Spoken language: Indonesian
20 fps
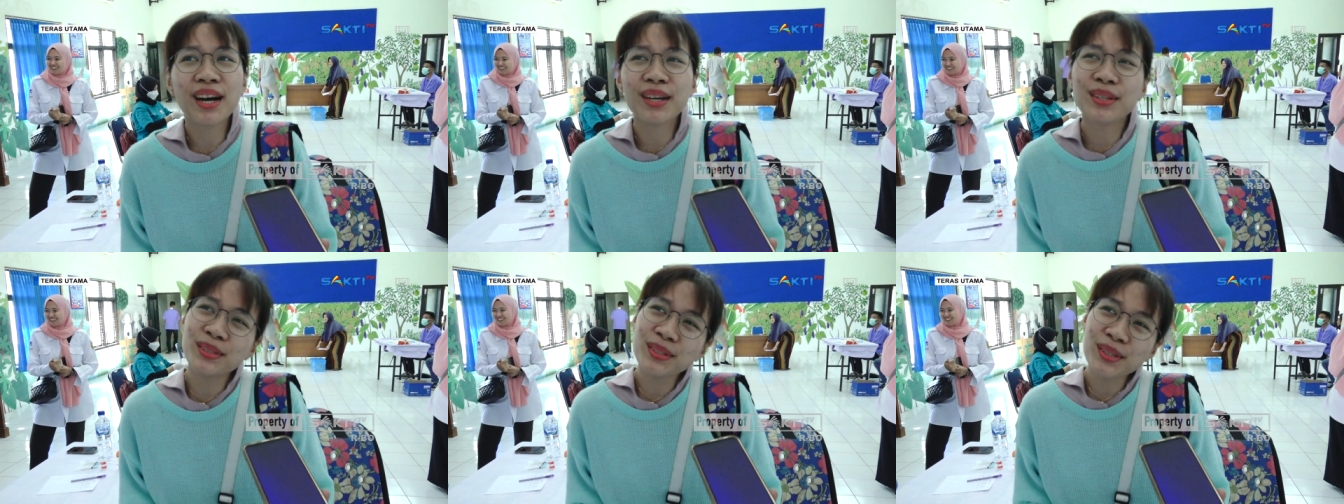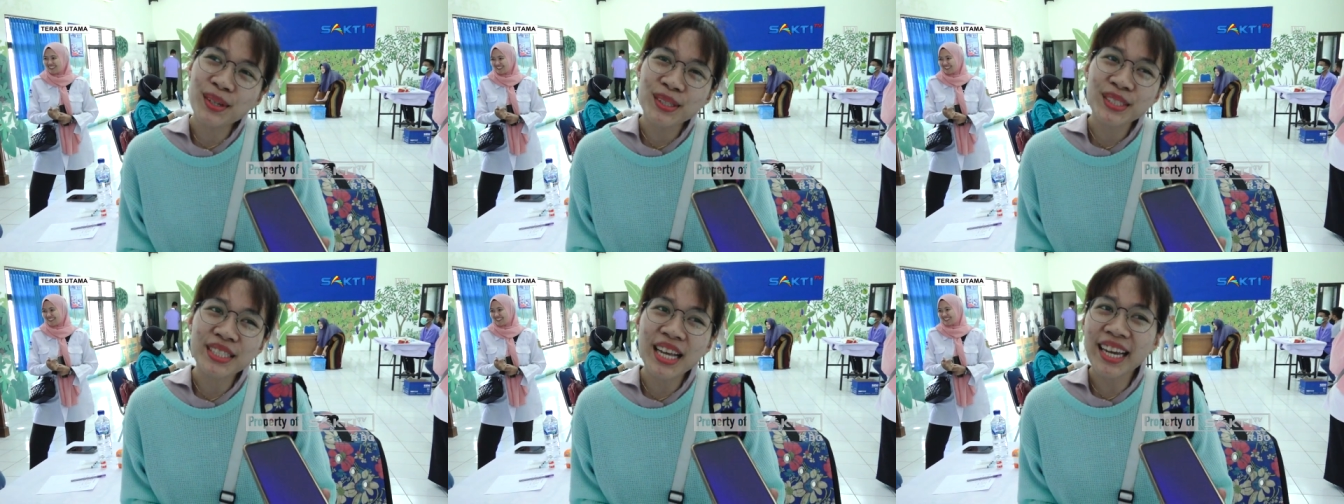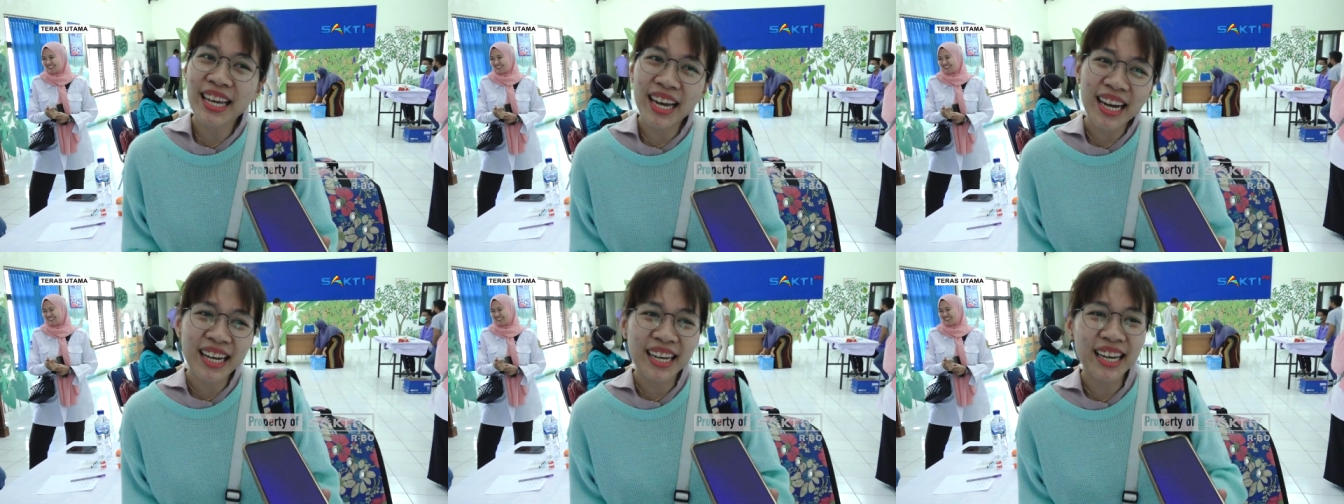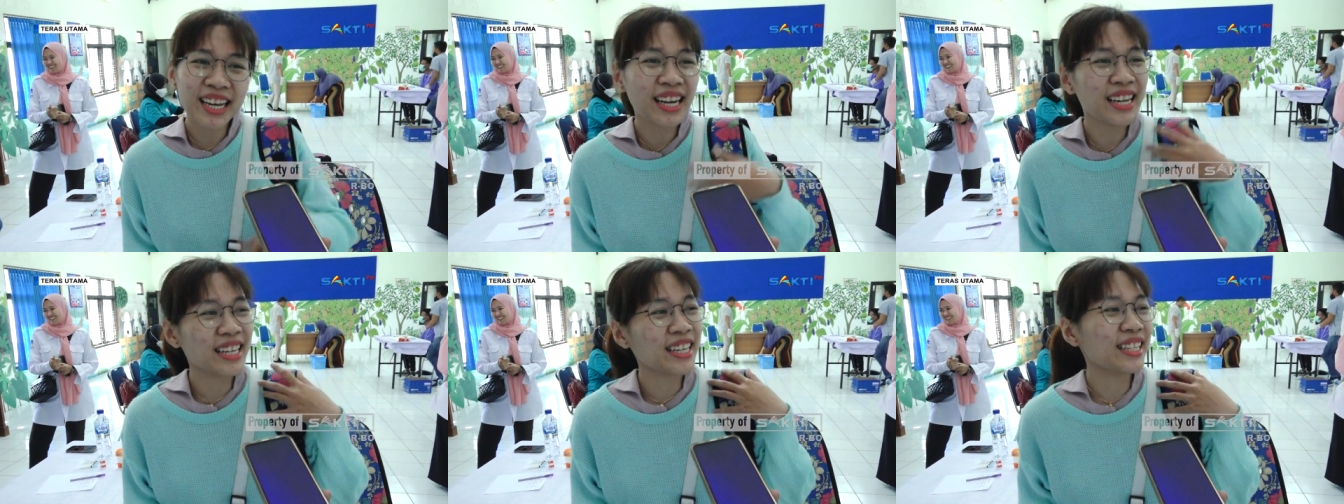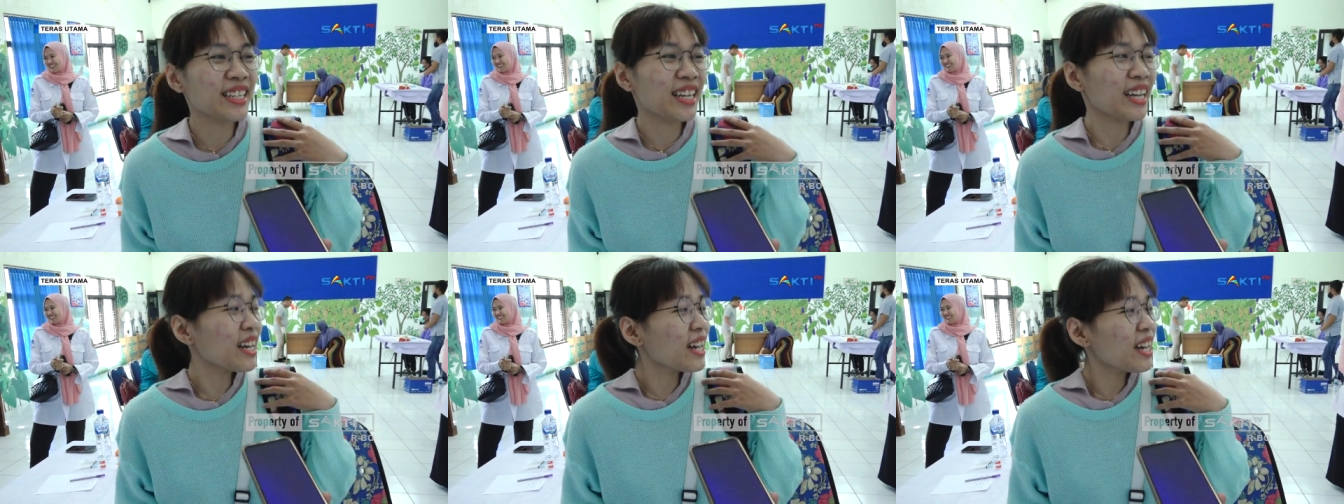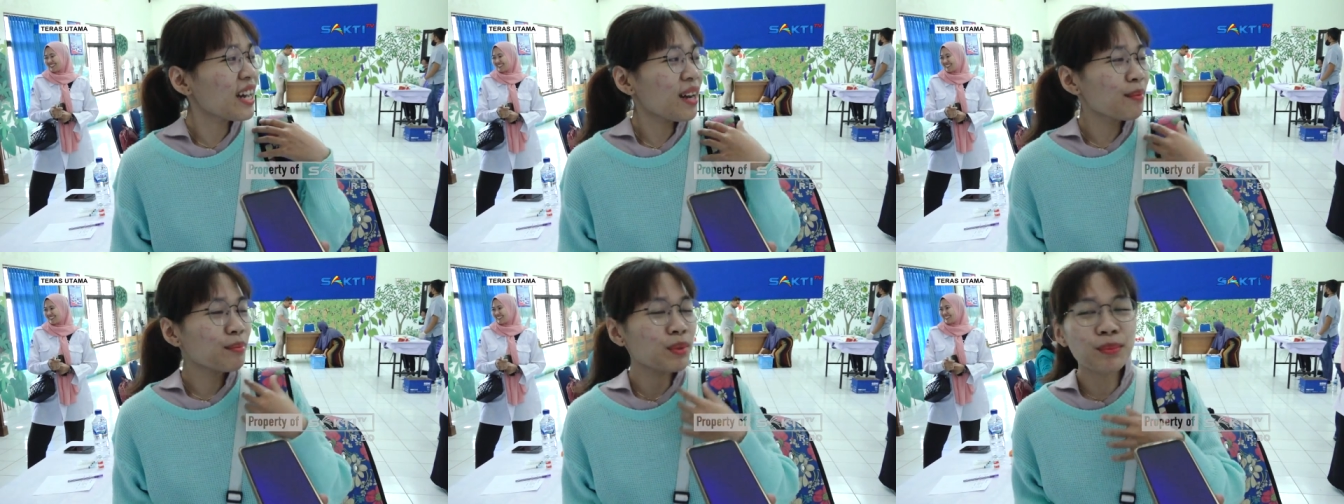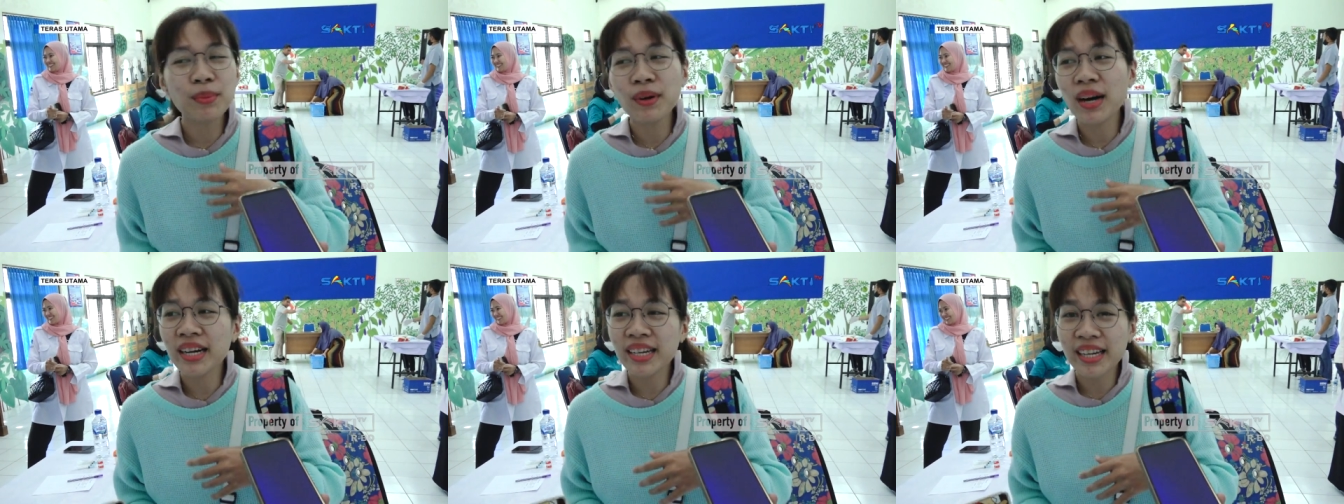aduh kok sayang ya akhirnya
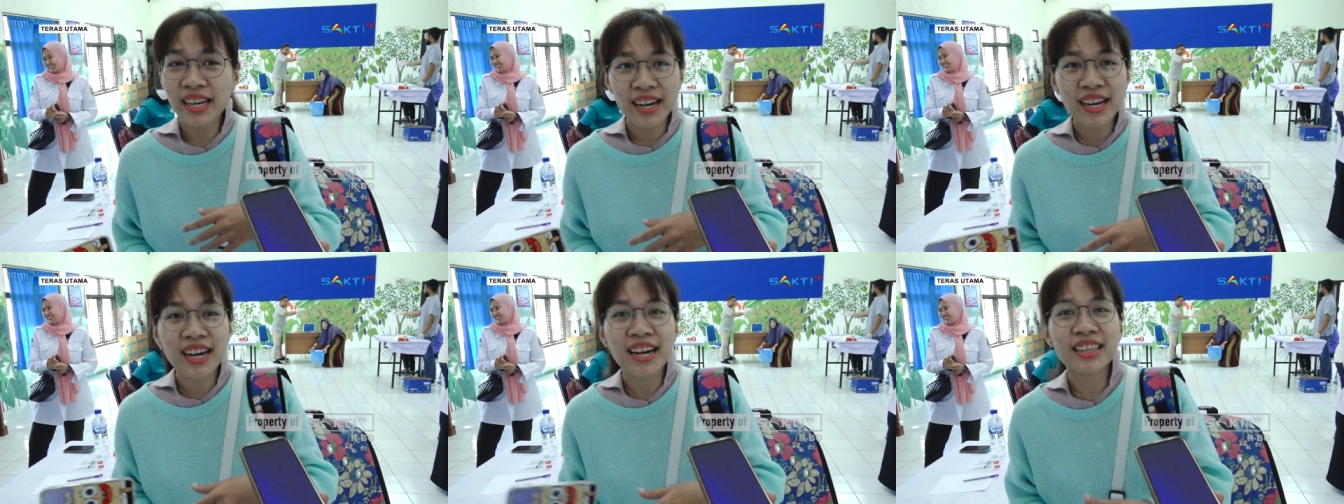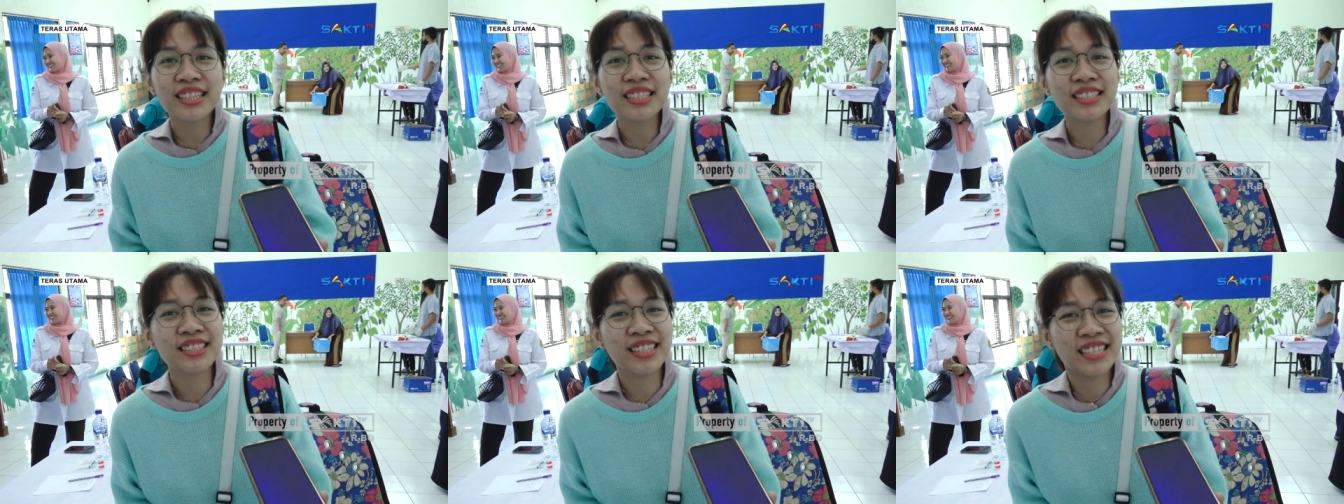mumpung ada yang gratis